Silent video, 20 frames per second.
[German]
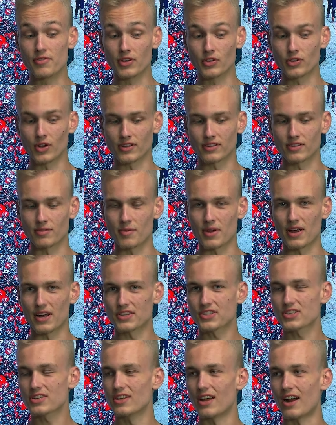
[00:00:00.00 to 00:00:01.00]
wir dort am
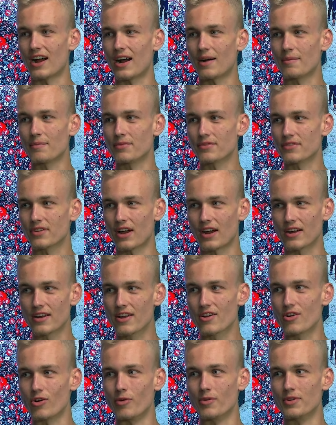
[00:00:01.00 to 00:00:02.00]
ersten Abend
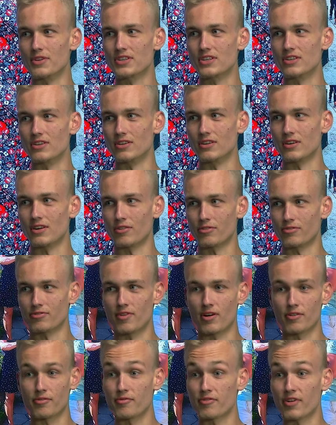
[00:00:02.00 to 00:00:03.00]
angekommen sind
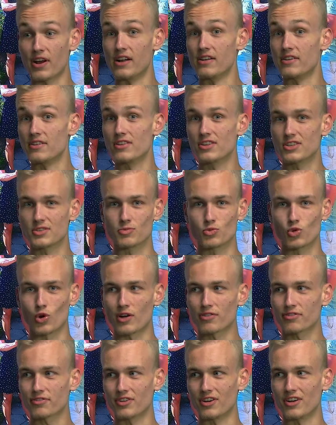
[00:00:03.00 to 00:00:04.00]
auf, auf dem Feld in diesem
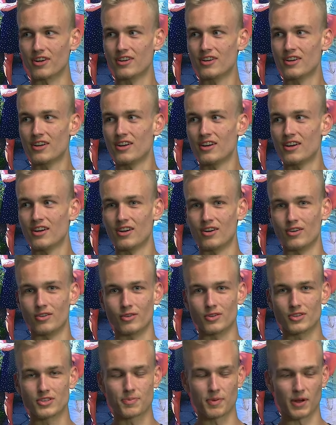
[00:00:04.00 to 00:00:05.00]
Dorf da und
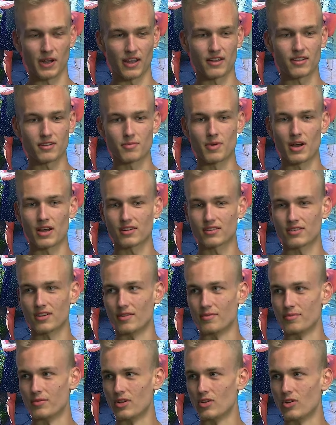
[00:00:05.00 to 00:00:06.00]
uns bereit gemacht
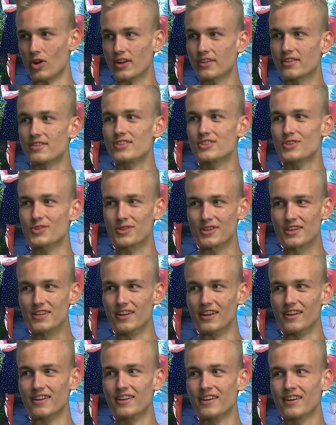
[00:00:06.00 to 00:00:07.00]
haben, den Leuten zu
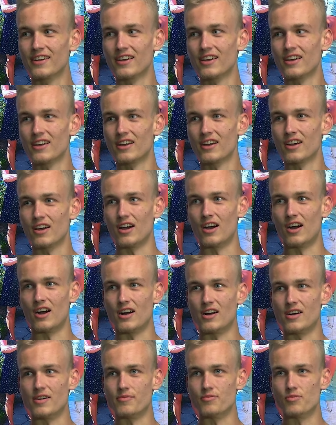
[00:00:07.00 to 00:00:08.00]
dienen äh,
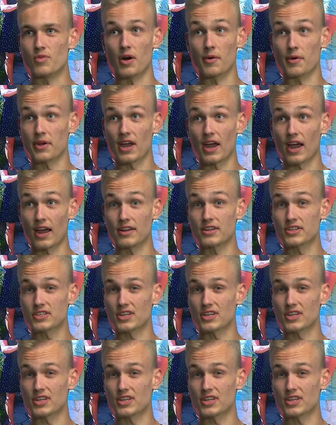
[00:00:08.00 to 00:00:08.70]
habe ich eine